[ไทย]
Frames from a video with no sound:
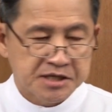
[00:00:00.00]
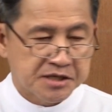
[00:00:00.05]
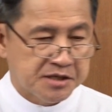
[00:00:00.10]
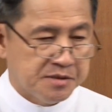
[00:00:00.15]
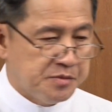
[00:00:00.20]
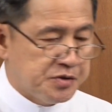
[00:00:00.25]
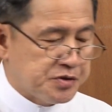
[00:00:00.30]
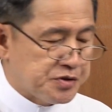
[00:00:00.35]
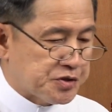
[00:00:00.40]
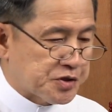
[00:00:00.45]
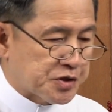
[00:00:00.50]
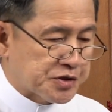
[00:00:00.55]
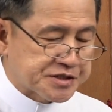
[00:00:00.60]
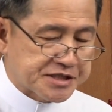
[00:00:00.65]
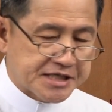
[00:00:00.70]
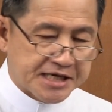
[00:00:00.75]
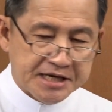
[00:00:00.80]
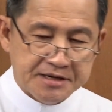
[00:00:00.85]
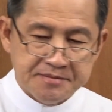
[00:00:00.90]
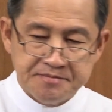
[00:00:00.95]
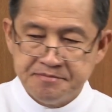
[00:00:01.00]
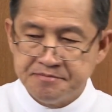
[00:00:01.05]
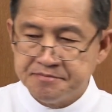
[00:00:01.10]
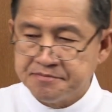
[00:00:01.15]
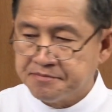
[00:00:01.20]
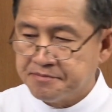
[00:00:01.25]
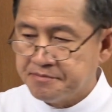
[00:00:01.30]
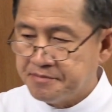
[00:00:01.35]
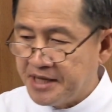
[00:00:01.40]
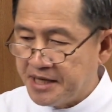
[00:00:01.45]
นบุญยศแซบ
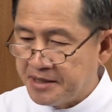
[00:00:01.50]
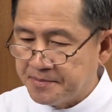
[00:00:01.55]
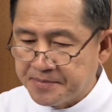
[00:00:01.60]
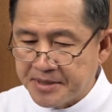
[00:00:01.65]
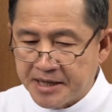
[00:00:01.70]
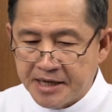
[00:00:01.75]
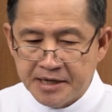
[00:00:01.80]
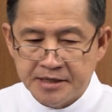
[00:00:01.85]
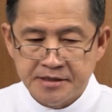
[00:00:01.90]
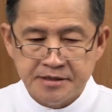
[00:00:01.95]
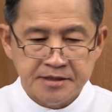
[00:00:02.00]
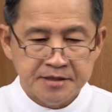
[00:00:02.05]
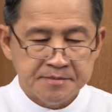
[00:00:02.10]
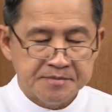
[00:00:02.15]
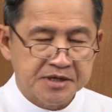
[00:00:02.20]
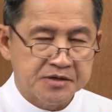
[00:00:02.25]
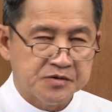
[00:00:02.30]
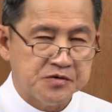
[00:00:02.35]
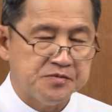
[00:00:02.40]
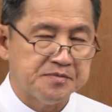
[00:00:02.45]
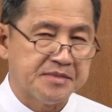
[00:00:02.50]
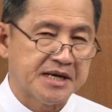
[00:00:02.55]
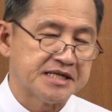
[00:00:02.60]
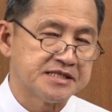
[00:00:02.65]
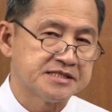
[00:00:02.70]
แม่พระพระกุมา